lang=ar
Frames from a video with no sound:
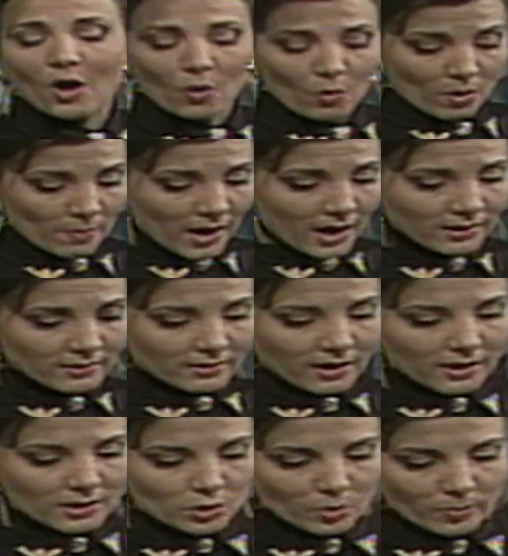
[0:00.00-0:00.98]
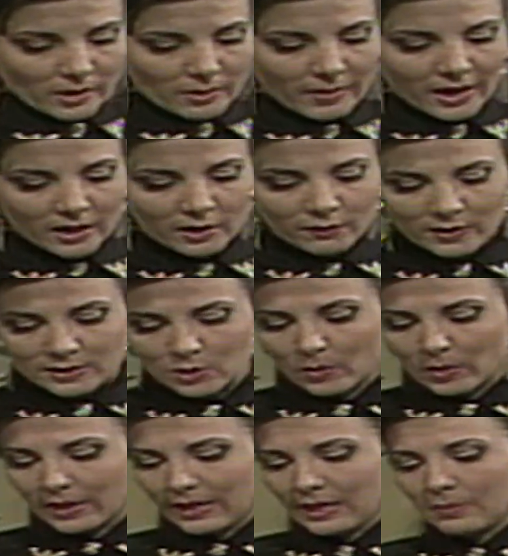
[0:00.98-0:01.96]
ومع تقدم المعرفة
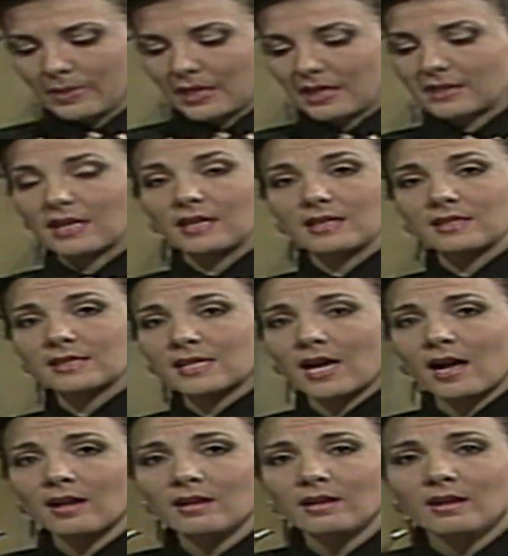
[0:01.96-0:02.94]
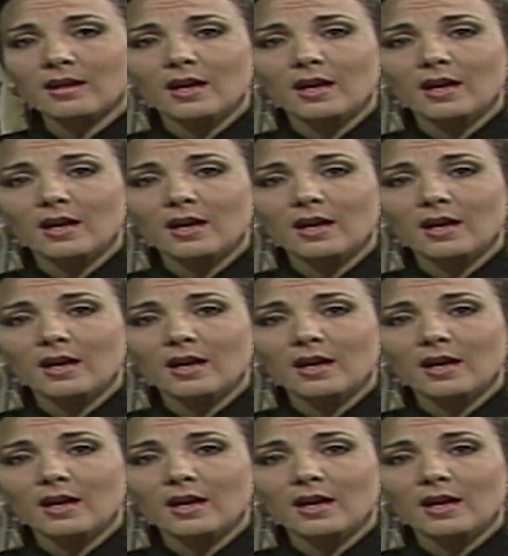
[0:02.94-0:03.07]
والعلم لدى الإنسان